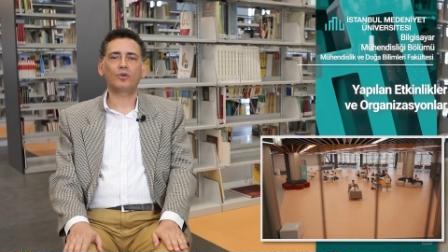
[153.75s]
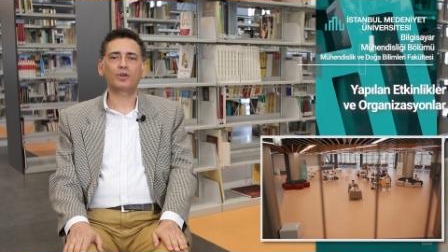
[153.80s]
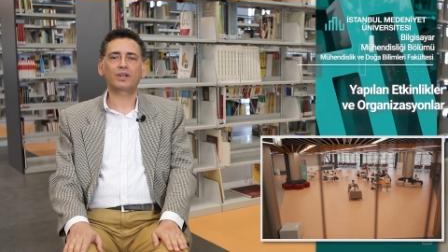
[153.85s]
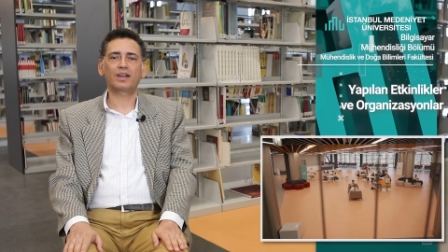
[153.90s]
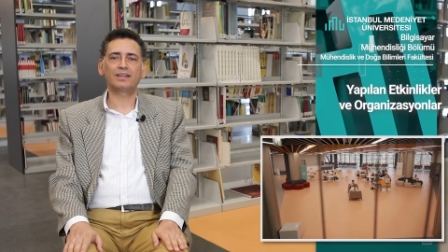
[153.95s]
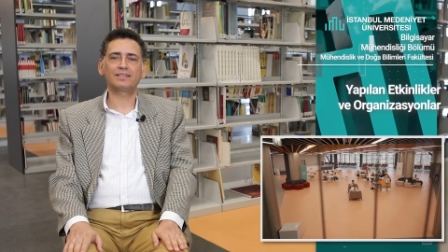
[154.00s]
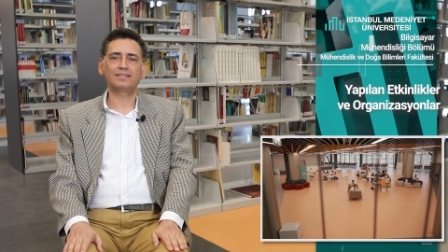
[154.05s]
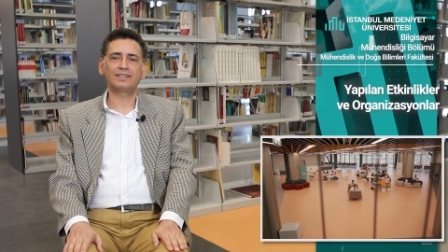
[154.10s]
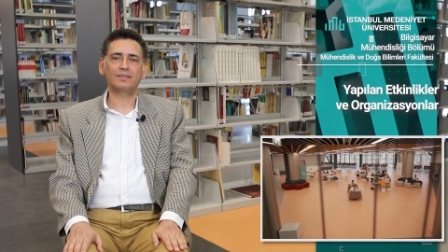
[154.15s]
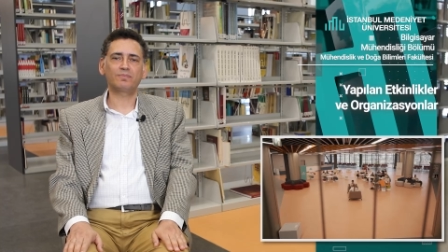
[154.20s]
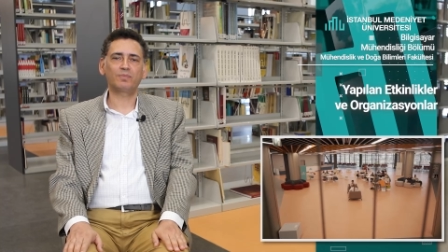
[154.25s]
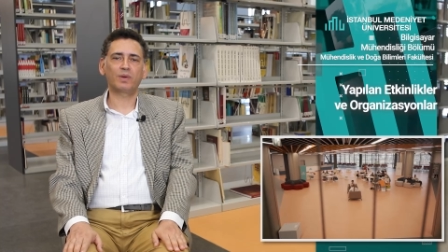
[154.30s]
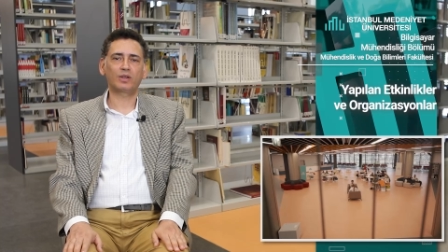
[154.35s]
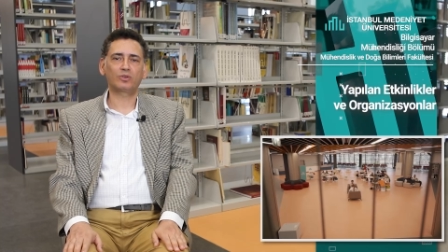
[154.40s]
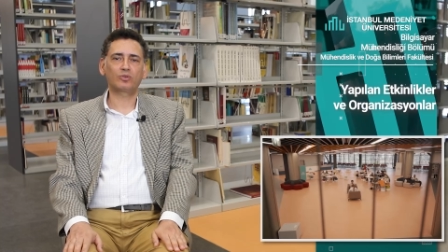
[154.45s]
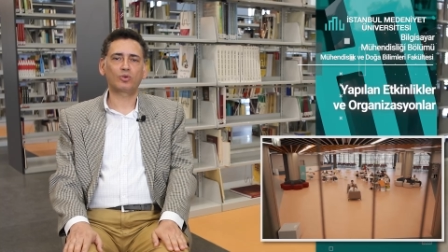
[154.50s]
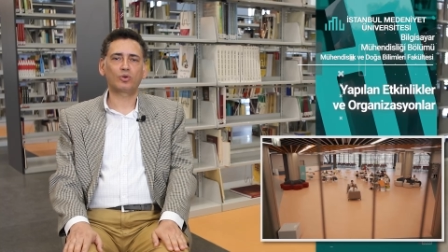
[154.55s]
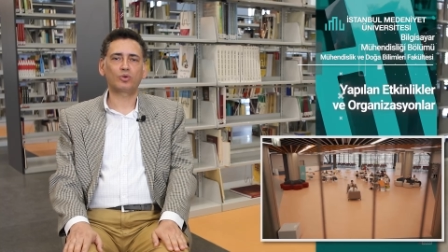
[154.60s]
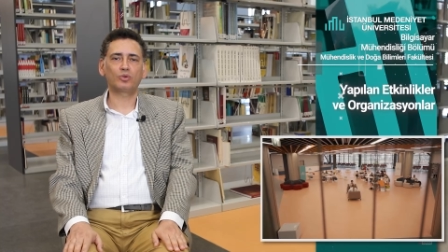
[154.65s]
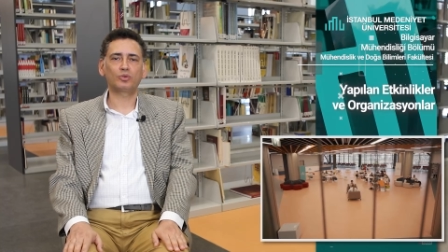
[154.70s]
organize
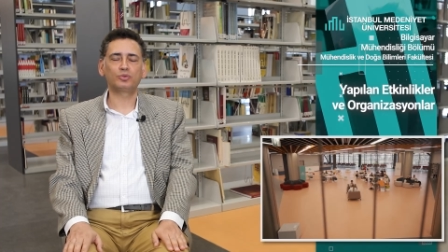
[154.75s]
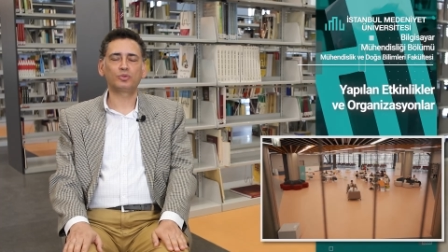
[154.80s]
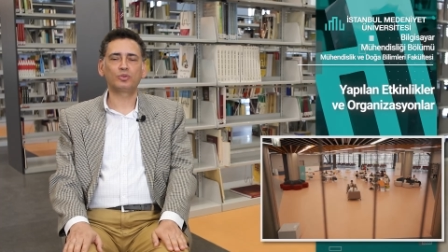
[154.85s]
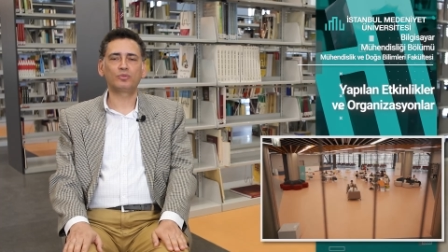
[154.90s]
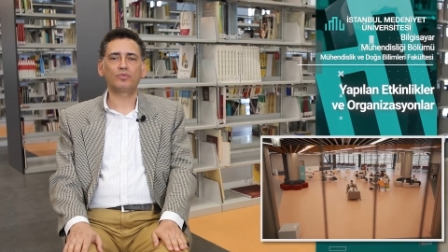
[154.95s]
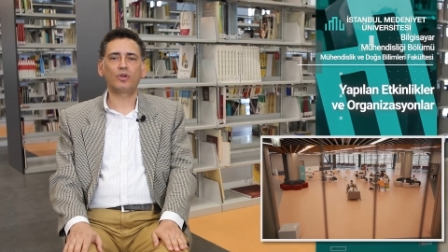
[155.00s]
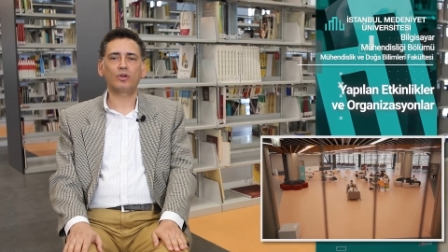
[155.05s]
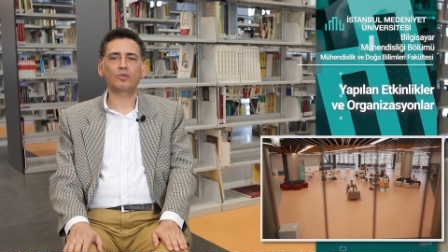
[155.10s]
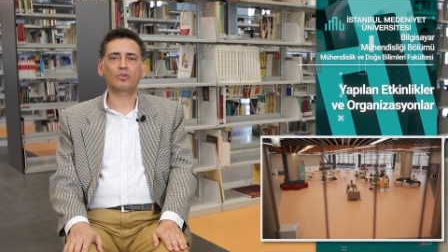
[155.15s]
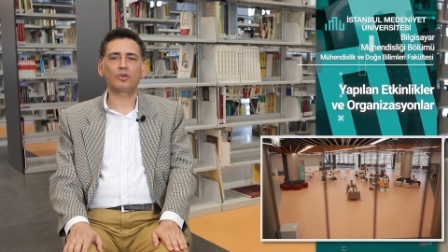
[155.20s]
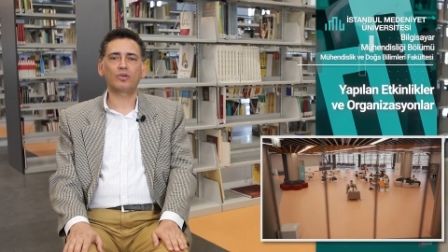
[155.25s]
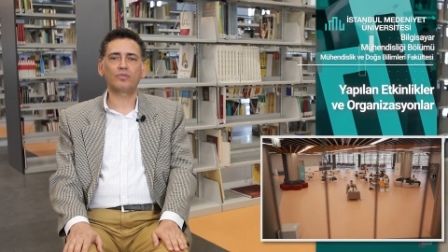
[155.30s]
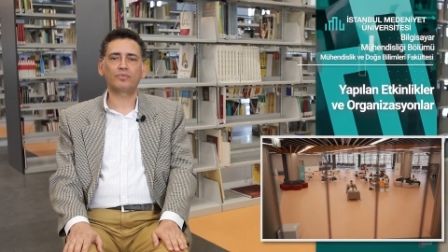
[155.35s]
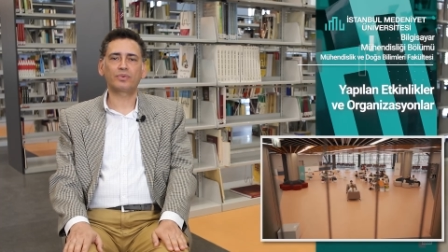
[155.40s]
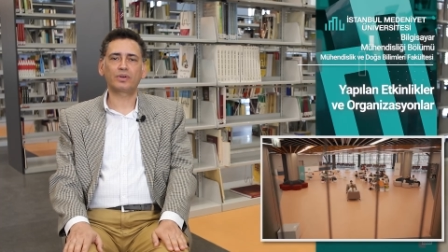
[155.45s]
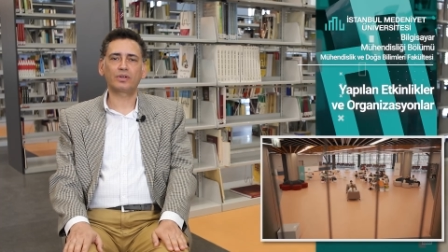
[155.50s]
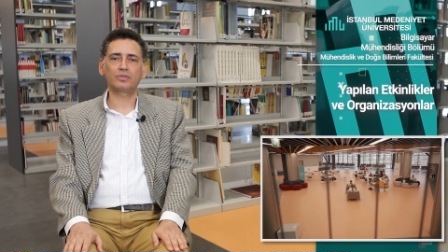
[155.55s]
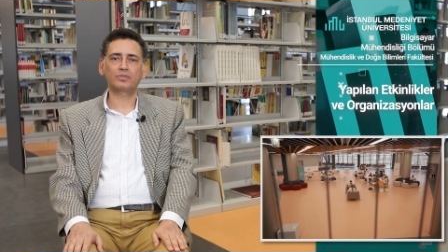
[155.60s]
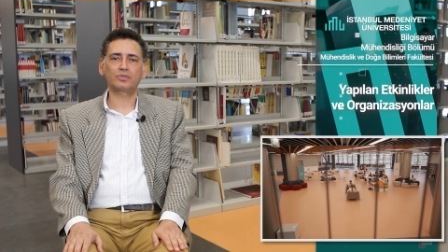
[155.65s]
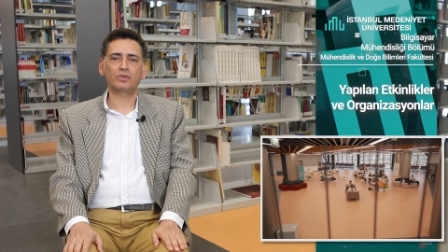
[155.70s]
etmekte olduğu World
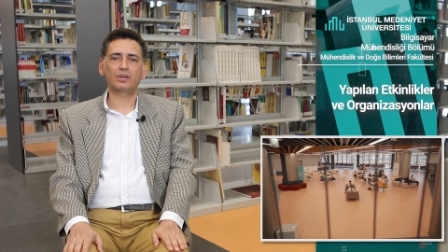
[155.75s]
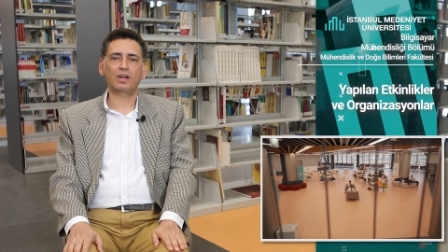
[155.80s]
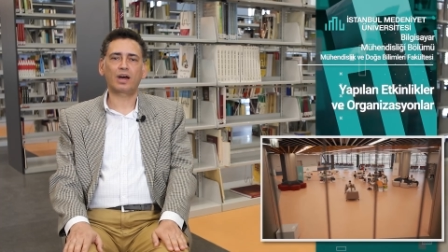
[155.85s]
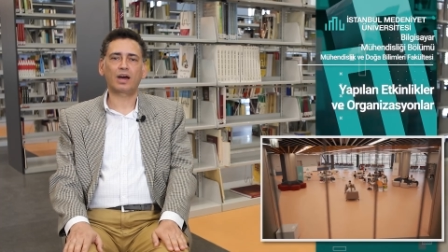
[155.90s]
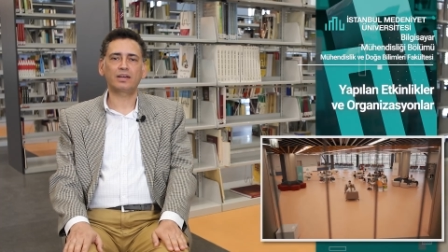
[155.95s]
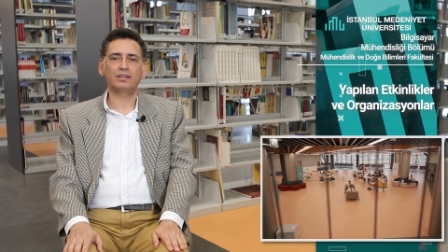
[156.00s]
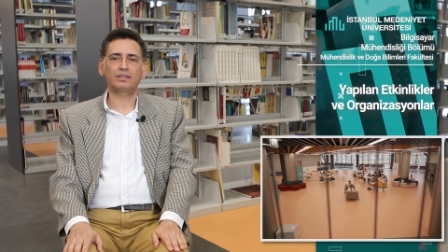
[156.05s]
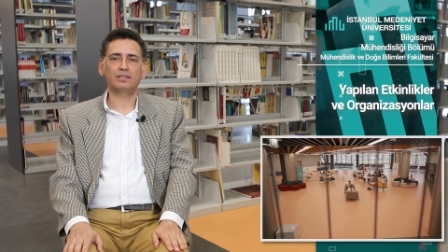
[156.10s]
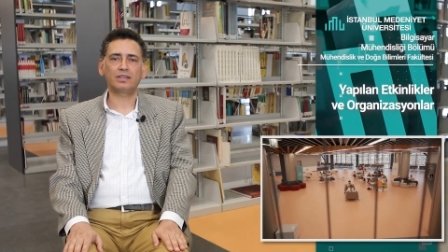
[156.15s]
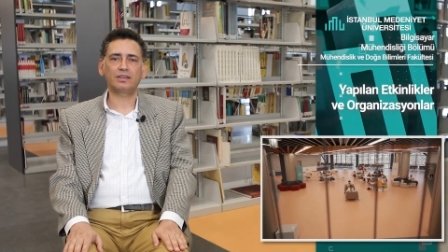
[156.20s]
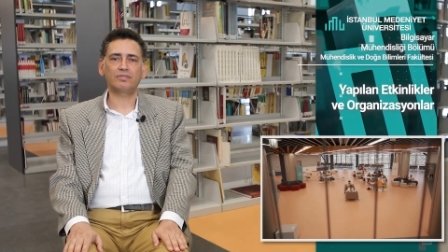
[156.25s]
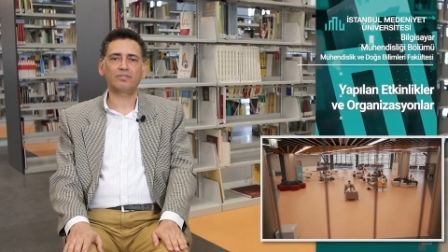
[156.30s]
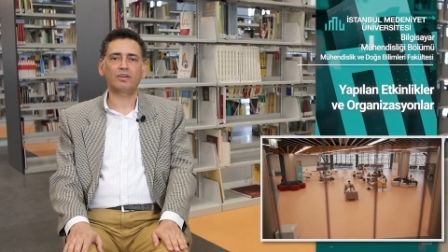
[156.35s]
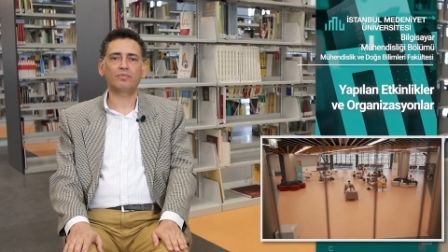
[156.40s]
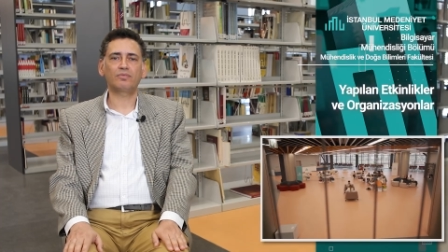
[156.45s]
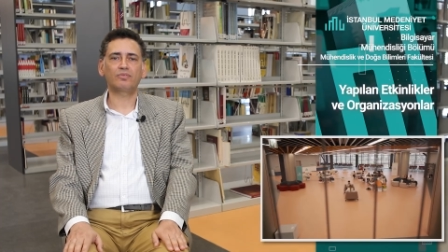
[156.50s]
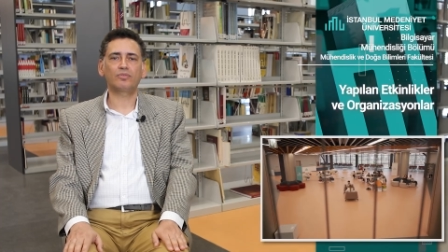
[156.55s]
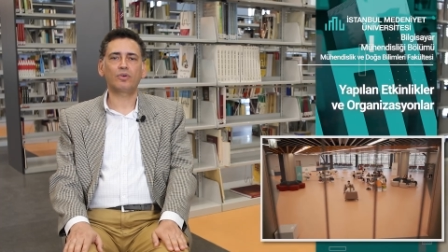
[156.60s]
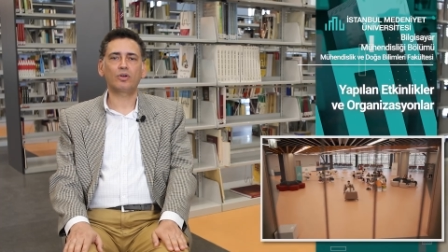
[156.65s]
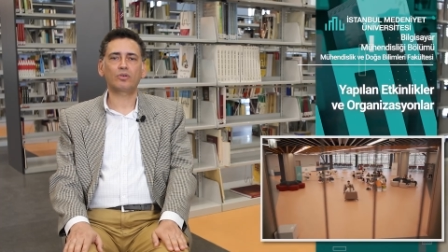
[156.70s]
Conference on IT
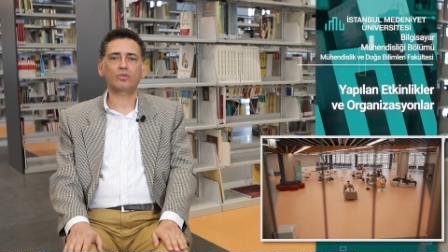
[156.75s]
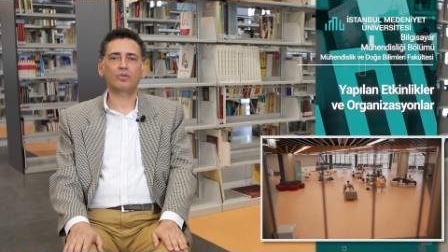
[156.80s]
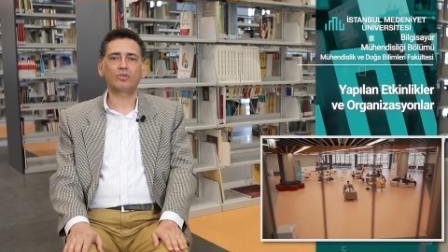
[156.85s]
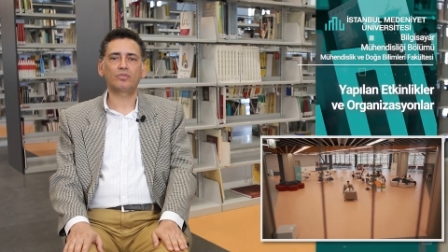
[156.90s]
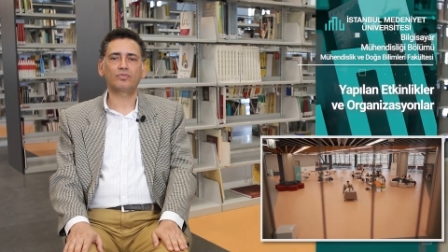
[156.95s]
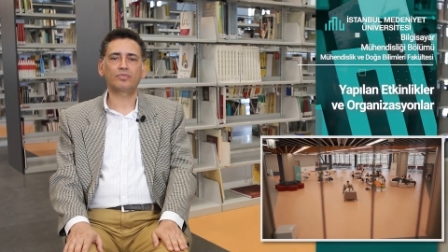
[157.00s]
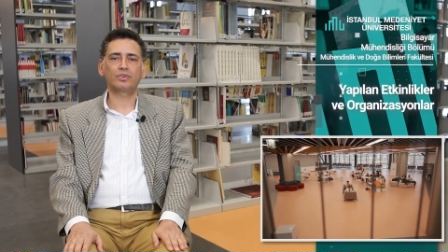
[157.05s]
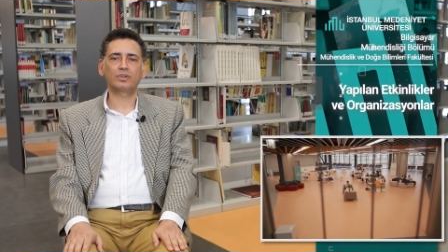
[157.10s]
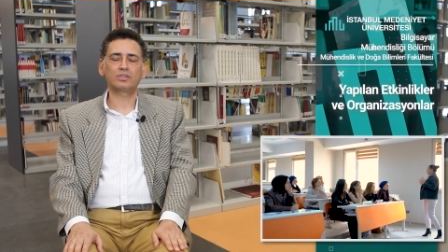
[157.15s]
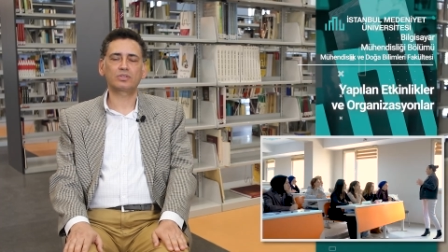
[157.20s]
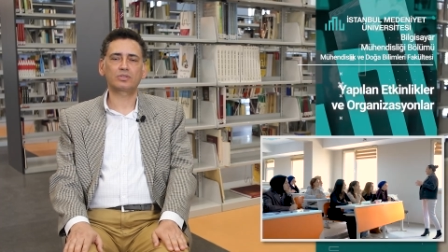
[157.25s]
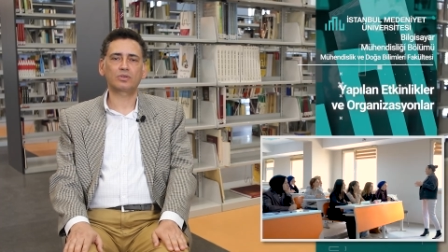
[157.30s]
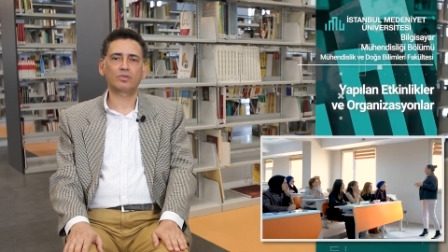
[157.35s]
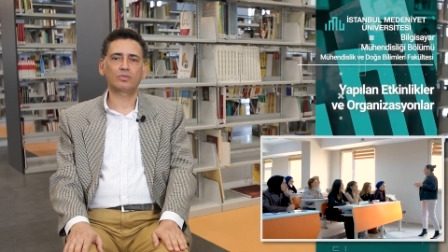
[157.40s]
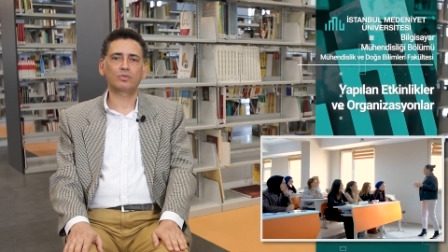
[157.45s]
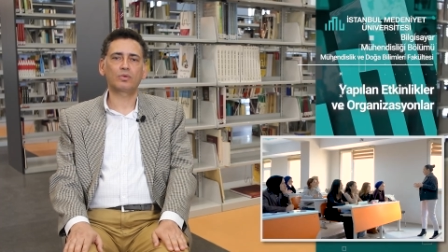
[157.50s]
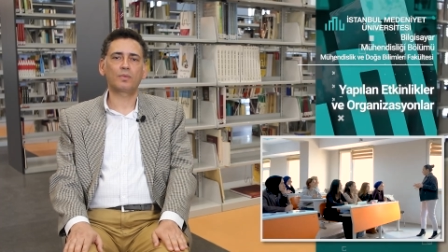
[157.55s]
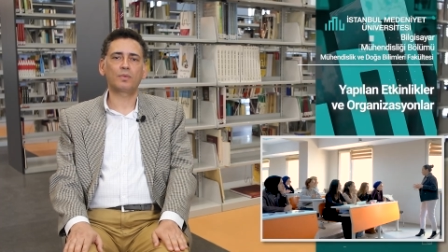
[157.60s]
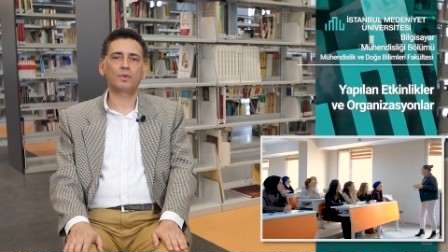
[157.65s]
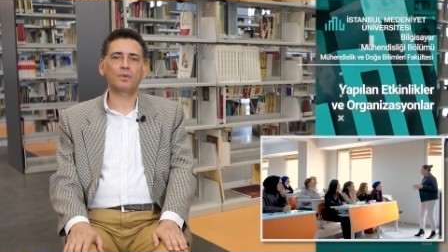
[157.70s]
ve World Conference
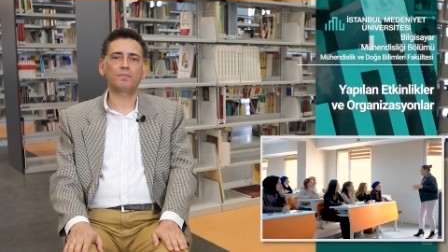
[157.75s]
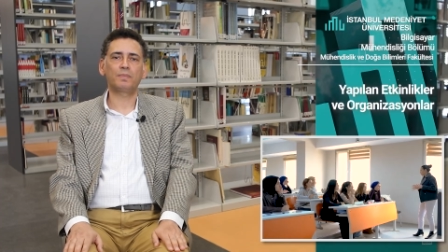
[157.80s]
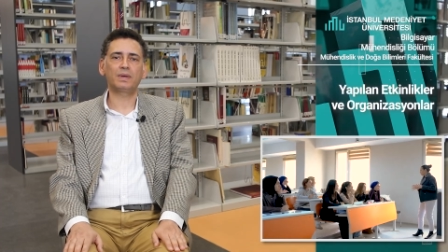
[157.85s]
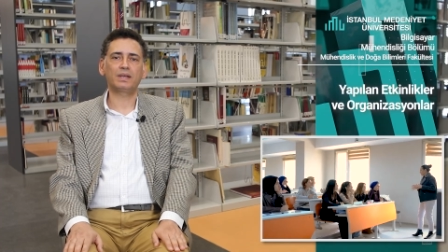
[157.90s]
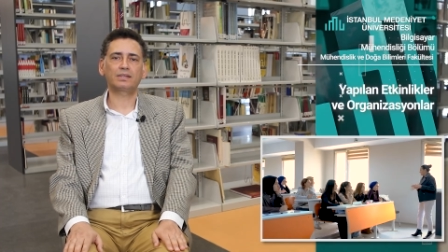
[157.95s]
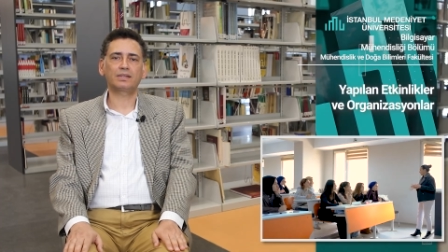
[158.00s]
on e,